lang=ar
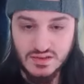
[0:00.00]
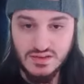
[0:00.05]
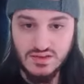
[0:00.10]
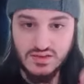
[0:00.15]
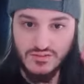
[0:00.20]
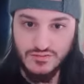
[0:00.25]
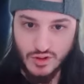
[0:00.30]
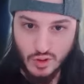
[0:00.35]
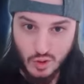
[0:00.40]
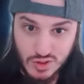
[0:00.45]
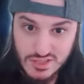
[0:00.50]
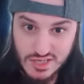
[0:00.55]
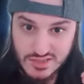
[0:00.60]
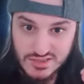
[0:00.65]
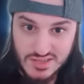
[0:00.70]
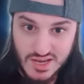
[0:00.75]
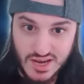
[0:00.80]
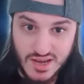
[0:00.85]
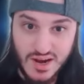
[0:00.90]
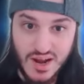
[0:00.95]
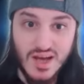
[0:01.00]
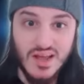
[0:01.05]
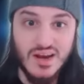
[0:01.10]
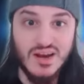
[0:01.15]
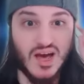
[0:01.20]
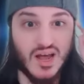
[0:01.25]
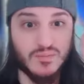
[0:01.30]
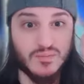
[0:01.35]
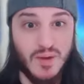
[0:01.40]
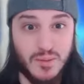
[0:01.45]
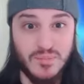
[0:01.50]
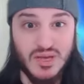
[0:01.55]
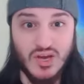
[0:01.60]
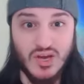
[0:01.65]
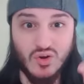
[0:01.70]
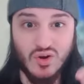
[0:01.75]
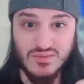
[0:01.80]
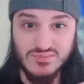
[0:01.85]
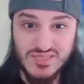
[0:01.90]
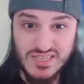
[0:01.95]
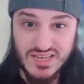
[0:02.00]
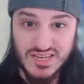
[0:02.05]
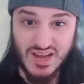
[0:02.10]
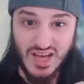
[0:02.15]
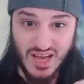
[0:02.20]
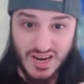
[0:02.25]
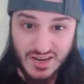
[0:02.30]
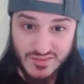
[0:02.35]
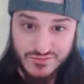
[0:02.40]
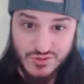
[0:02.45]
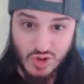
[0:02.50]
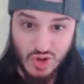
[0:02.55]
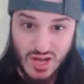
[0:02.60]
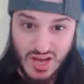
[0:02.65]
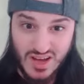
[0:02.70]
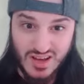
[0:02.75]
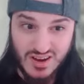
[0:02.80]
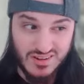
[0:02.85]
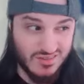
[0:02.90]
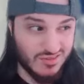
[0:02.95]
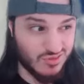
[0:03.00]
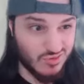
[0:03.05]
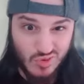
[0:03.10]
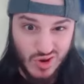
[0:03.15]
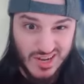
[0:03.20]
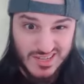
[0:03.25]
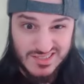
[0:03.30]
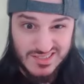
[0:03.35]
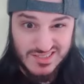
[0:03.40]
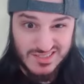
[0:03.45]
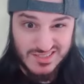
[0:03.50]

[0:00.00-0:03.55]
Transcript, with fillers: فوصل سعرها ل 450 الف دولار وات